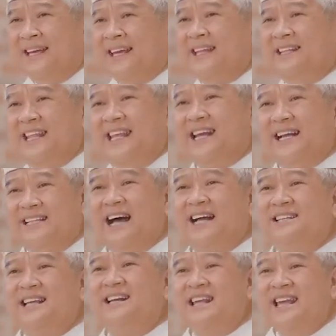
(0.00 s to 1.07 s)
hindi ka
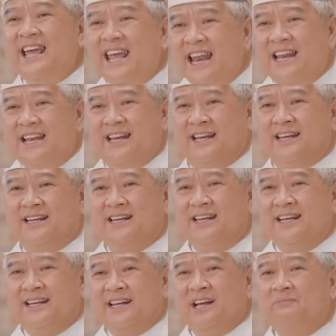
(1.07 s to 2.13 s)
dadalhin
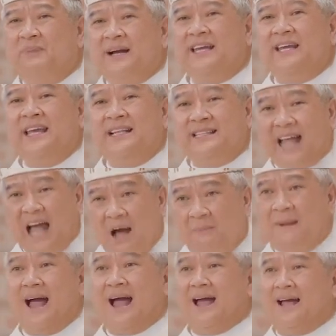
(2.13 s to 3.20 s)
ng pagiging
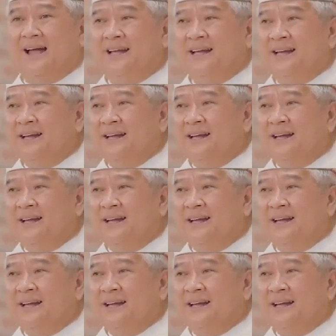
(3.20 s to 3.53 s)
tama